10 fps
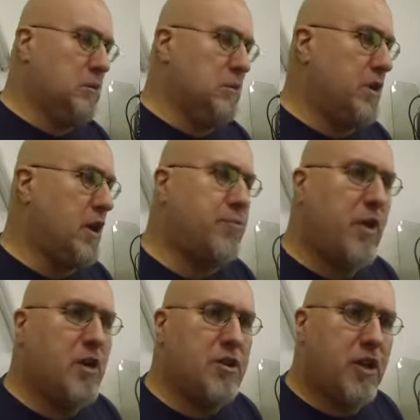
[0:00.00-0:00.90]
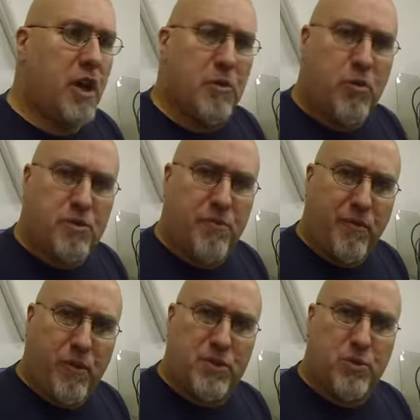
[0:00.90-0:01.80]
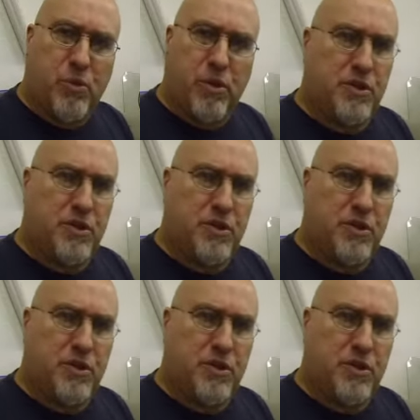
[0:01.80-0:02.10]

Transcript: ich habe da eigentlich keine großen Bevorzugungen.